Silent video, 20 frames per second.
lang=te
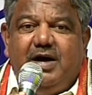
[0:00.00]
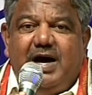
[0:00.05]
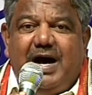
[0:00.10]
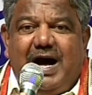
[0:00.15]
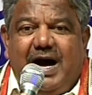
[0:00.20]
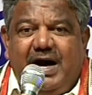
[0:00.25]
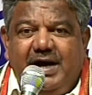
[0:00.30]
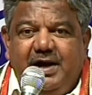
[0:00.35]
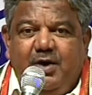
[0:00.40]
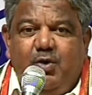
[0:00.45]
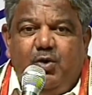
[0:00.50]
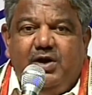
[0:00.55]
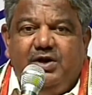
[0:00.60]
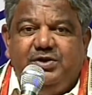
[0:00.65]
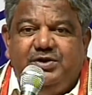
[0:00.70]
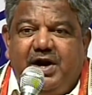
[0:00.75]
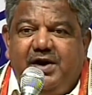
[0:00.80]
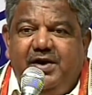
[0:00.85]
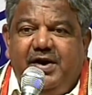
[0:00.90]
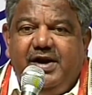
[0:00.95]
ఆయన ఒక
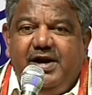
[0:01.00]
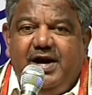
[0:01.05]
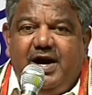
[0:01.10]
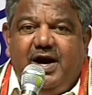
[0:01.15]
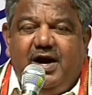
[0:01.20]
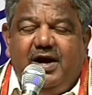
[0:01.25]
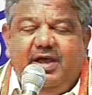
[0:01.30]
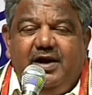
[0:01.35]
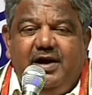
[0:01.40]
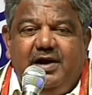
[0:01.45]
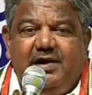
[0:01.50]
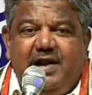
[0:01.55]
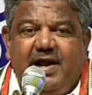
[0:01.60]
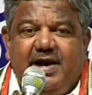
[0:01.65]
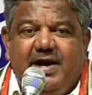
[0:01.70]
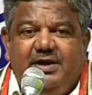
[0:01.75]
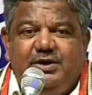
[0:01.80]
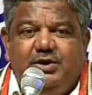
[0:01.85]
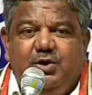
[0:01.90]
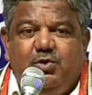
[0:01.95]
తండ్రిగా
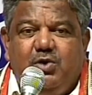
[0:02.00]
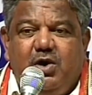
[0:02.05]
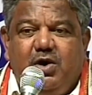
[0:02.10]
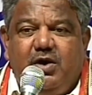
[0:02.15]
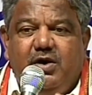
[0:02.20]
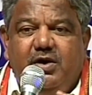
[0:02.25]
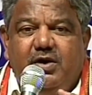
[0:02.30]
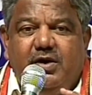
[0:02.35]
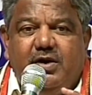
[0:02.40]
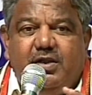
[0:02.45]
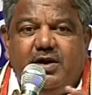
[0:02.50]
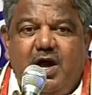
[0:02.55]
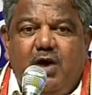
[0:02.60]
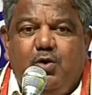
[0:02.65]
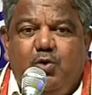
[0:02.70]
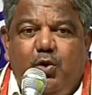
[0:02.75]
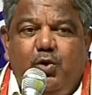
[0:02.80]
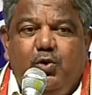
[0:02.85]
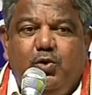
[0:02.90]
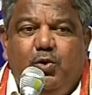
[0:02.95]
ఎట్లాగైతే ఒక నా
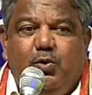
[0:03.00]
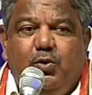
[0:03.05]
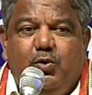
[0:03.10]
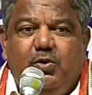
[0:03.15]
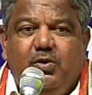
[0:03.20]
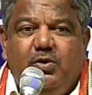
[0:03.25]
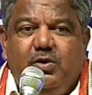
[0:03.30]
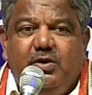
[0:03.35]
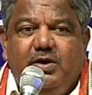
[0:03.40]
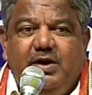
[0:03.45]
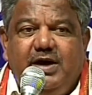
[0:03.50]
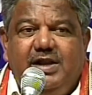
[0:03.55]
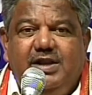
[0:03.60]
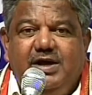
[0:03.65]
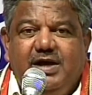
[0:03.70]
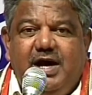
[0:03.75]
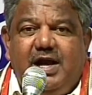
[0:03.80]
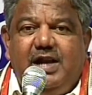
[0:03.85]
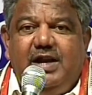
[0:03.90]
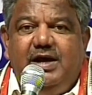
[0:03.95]
కొడుకు
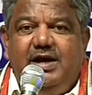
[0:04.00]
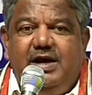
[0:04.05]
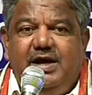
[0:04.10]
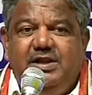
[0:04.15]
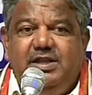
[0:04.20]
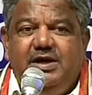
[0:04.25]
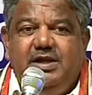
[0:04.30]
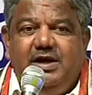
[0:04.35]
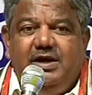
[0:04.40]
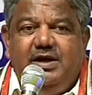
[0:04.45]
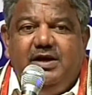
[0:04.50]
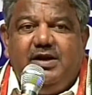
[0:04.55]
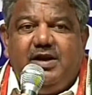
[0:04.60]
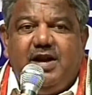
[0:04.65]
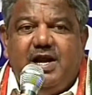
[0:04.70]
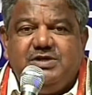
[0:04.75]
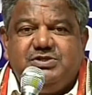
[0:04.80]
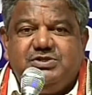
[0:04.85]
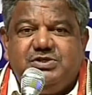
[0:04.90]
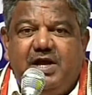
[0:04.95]
ఎదగాలి ఎదిగి
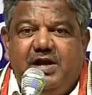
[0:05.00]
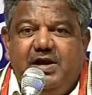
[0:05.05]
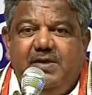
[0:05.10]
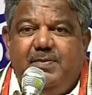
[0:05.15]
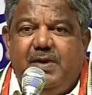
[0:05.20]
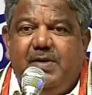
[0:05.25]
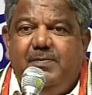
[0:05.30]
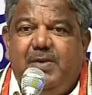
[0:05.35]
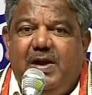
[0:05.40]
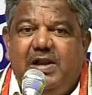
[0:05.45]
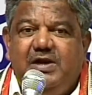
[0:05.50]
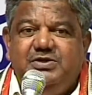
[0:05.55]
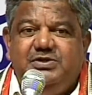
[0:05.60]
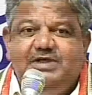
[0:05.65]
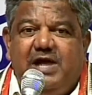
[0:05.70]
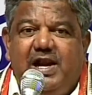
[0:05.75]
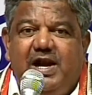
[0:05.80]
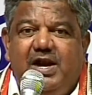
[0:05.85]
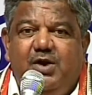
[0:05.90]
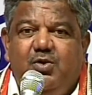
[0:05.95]
రాష్ట్రాన్ని
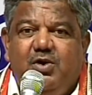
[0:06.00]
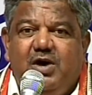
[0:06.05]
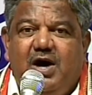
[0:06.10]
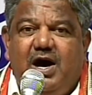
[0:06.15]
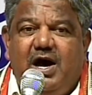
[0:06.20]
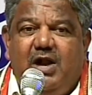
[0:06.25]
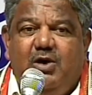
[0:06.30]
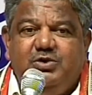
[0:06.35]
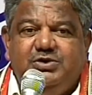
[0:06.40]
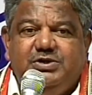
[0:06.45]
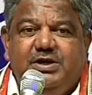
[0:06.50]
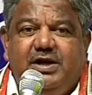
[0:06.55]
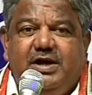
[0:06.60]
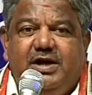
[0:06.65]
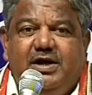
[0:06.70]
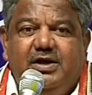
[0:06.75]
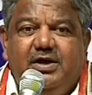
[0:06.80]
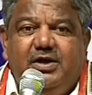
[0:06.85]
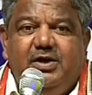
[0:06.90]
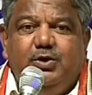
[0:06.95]
పరిపాలించాలనే ఒక
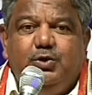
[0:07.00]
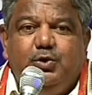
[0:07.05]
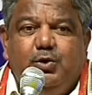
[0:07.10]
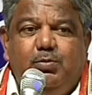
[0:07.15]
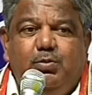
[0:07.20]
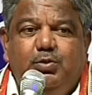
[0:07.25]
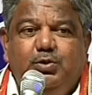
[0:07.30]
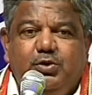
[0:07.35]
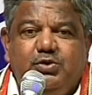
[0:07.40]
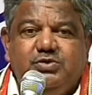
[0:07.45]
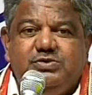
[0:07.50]
ఆలోచనతో ముందుకు